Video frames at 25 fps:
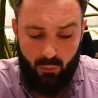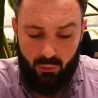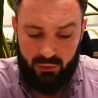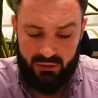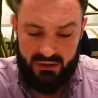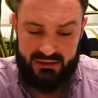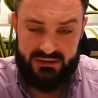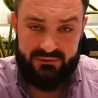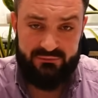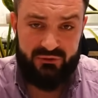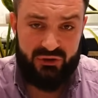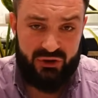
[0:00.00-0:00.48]

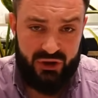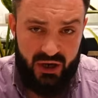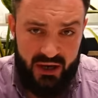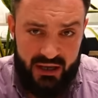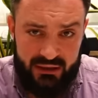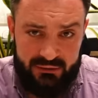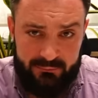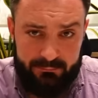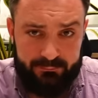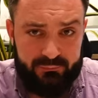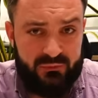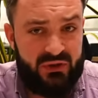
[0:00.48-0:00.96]
Он
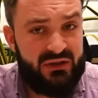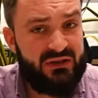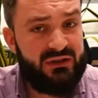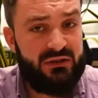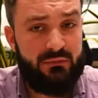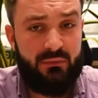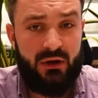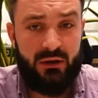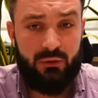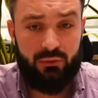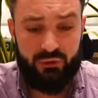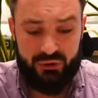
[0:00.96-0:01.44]
освежает.
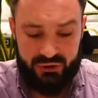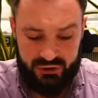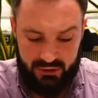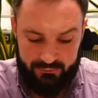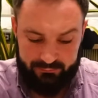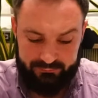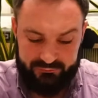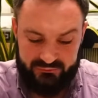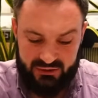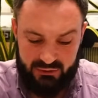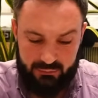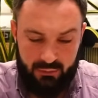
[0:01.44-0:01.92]

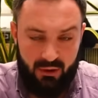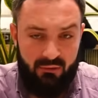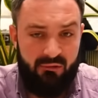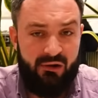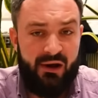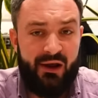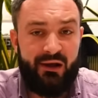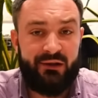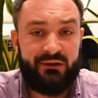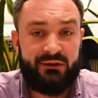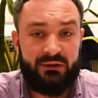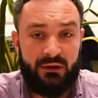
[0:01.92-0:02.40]
Кисломолочка
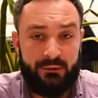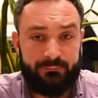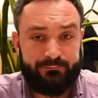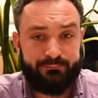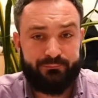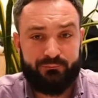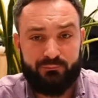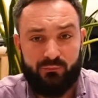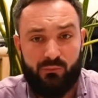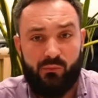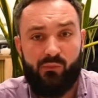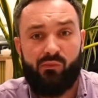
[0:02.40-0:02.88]
добавляет
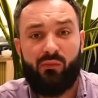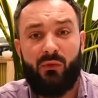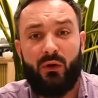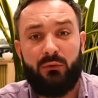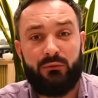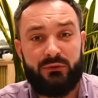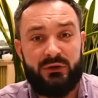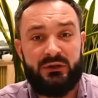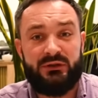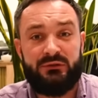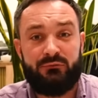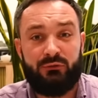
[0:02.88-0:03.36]
нам
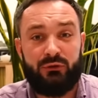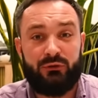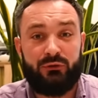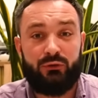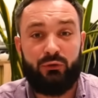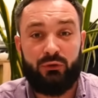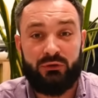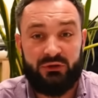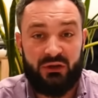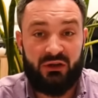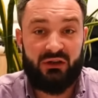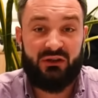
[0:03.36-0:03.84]
вот эти вот
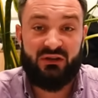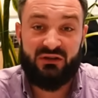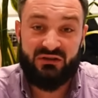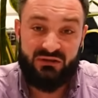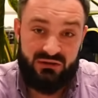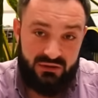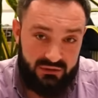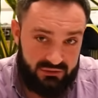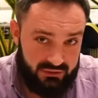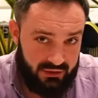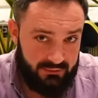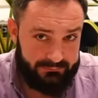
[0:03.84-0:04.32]
нотки
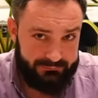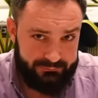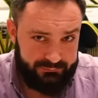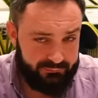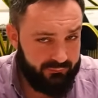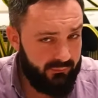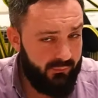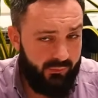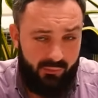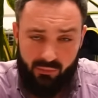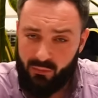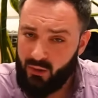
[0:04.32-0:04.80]
кислинки.
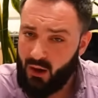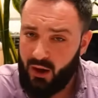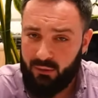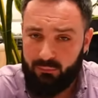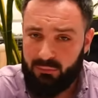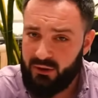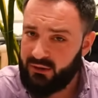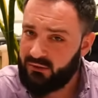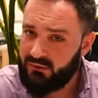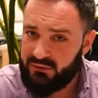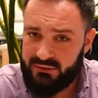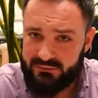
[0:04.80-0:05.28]
Как
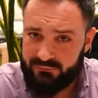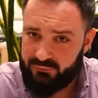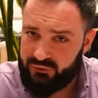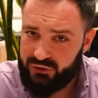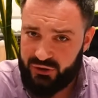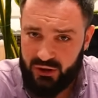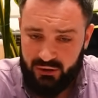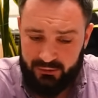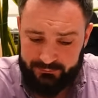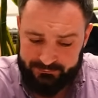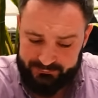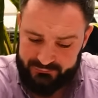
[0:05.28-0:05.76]
бы это ни
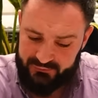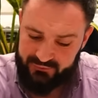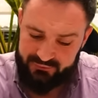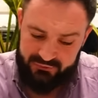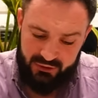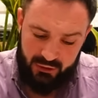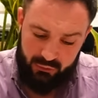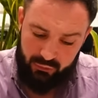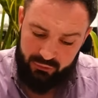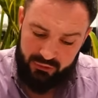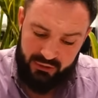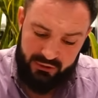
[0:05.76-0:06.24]
звучало в
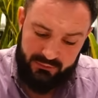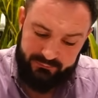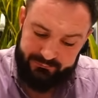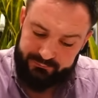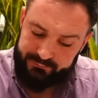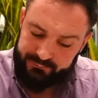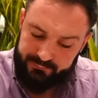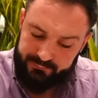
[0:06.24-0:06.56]
тавтологии.